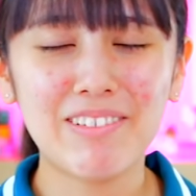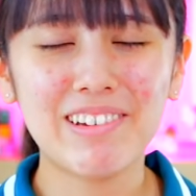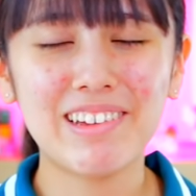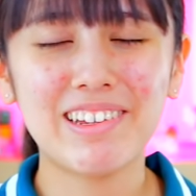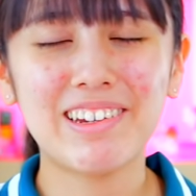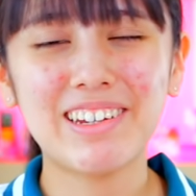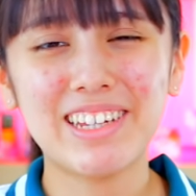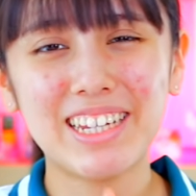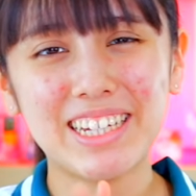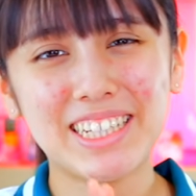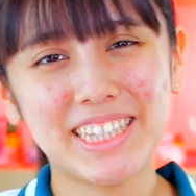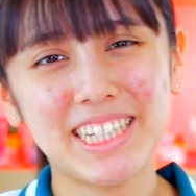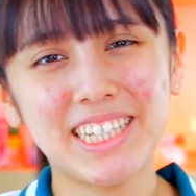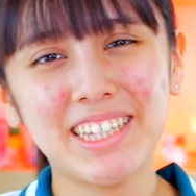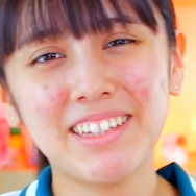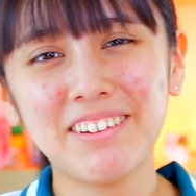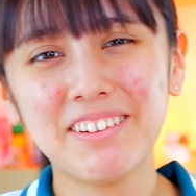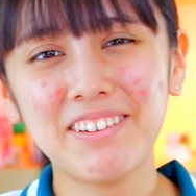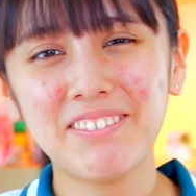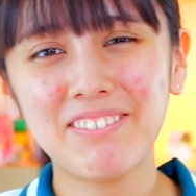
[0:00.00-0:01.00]
分りき
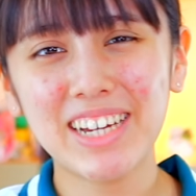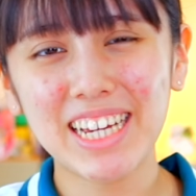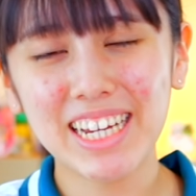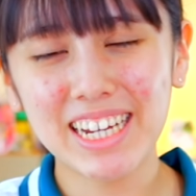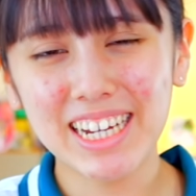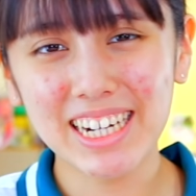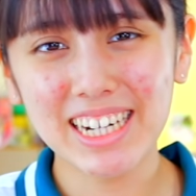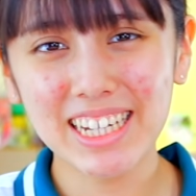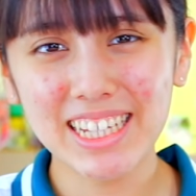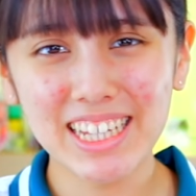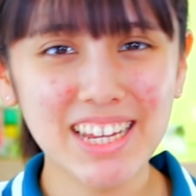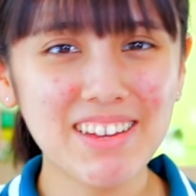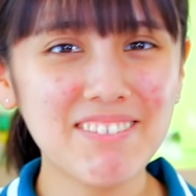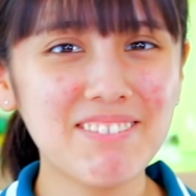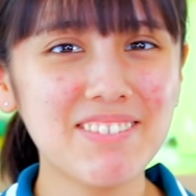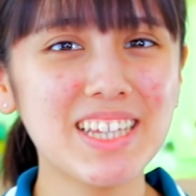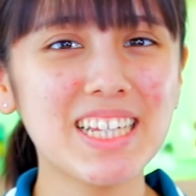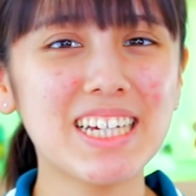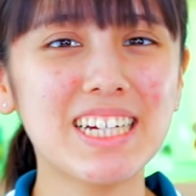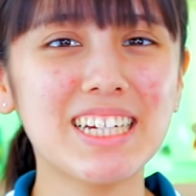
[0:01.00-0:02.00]
チャンネルを前からね
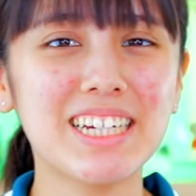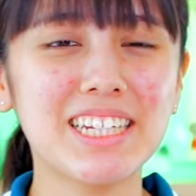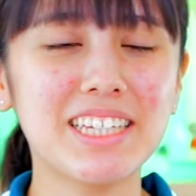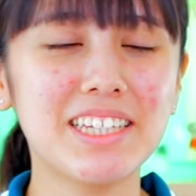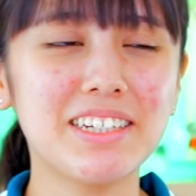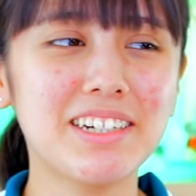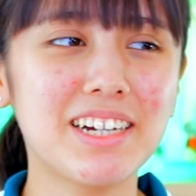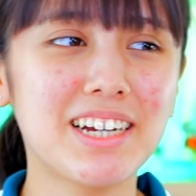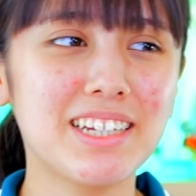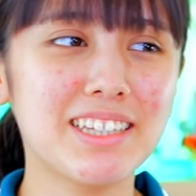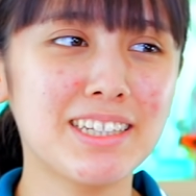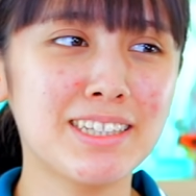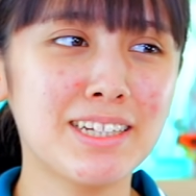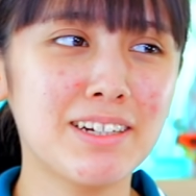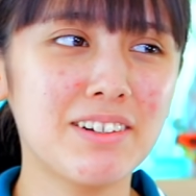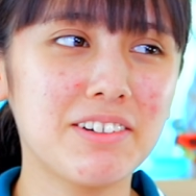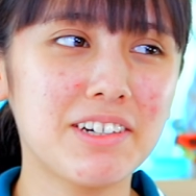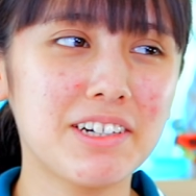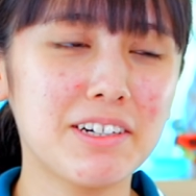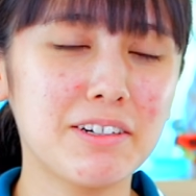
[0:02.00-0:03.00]
見てくれてる方
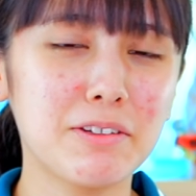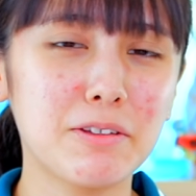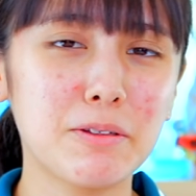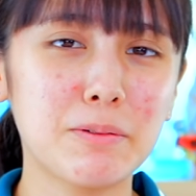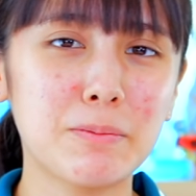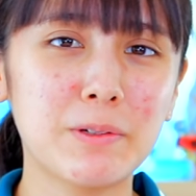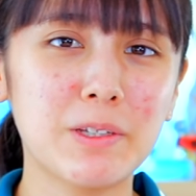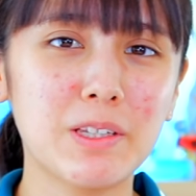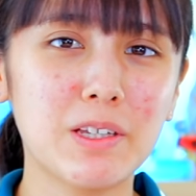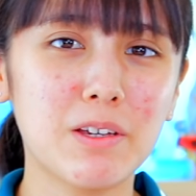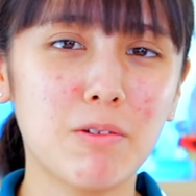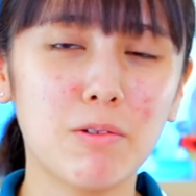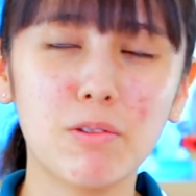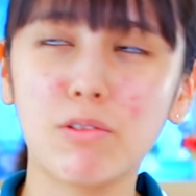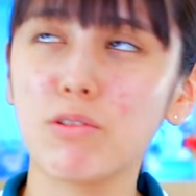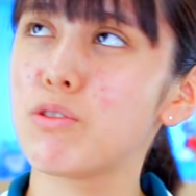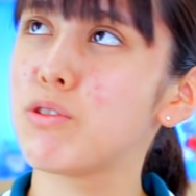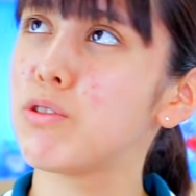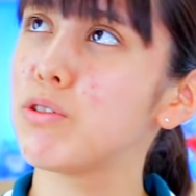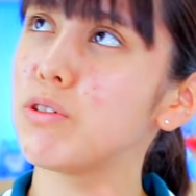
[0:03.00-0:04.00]
ならわかると思うんだけど、ほ
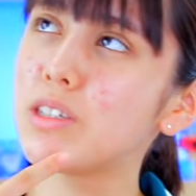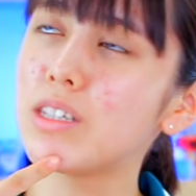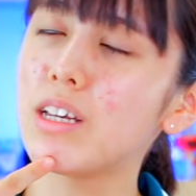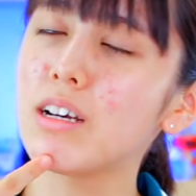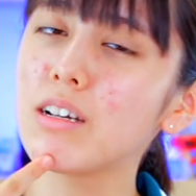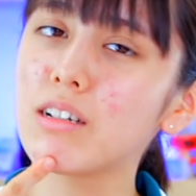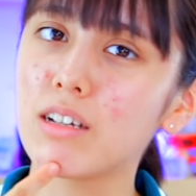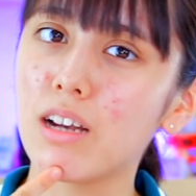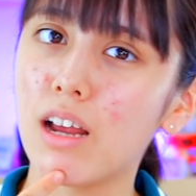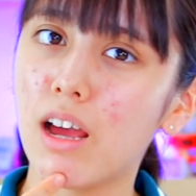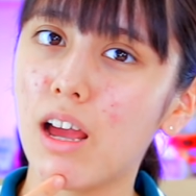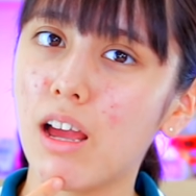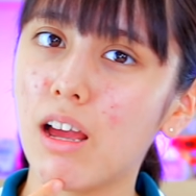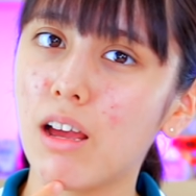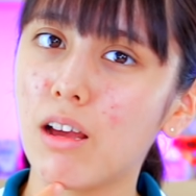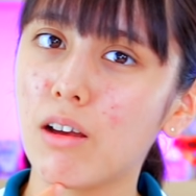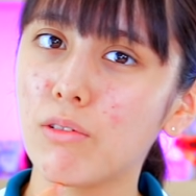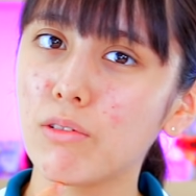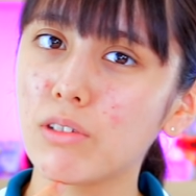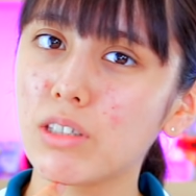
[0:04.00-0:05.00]
んとちゅうさんくらい、
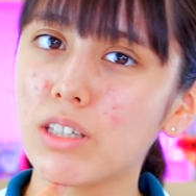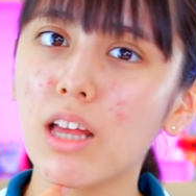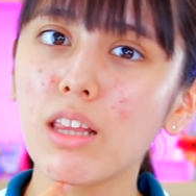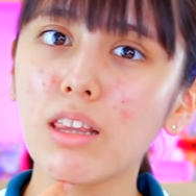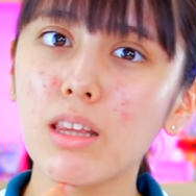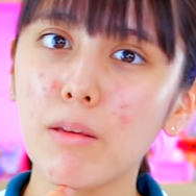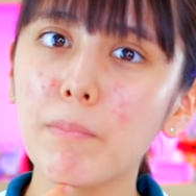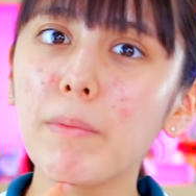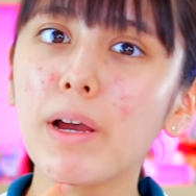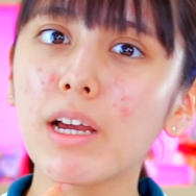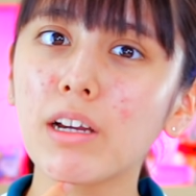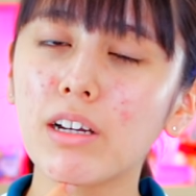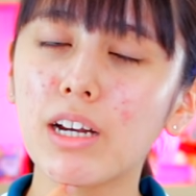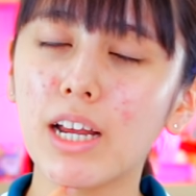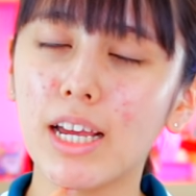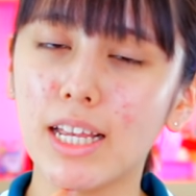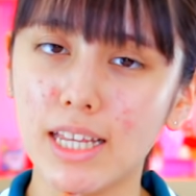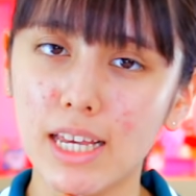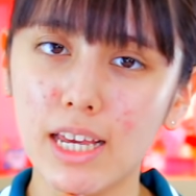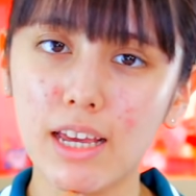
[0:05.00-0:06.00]
ほんとさんねんまえく
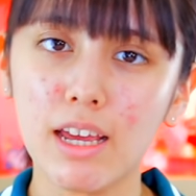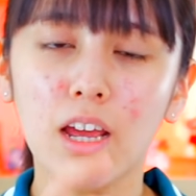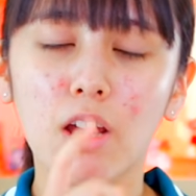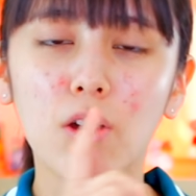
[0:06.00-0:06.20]
らいに